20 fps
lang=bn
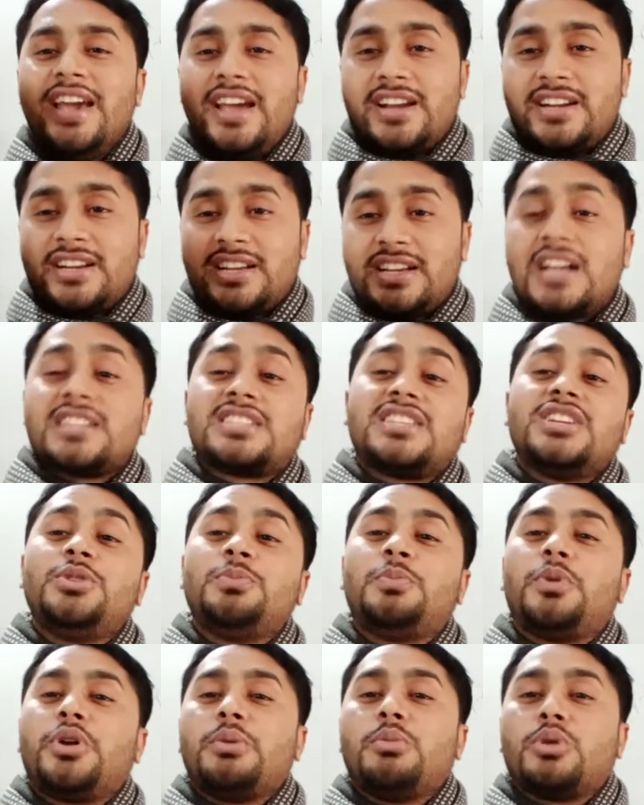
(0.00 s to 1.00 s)
একটা গাছের
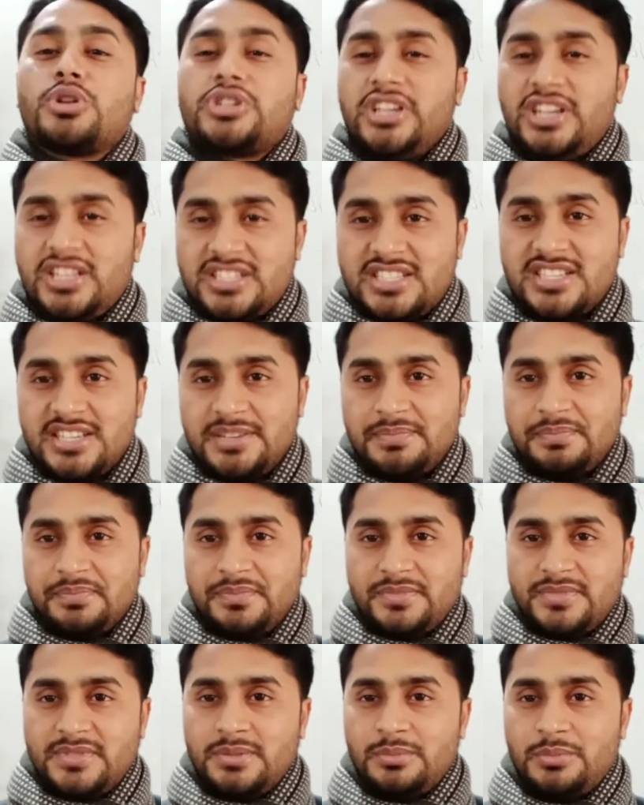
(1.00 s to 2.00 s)
উপরে বসে আছে
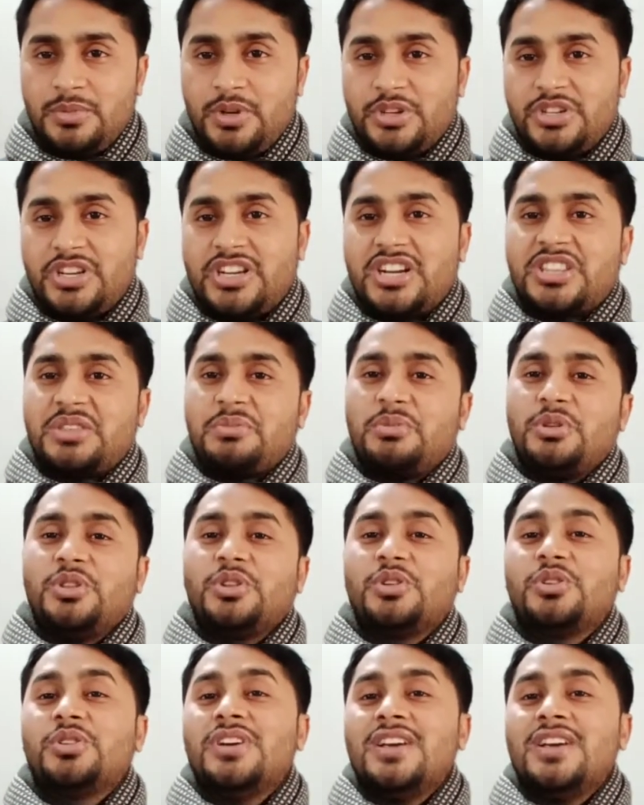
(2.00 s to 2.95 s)
প্রিয় শিক্ষার্থীবৃন্দ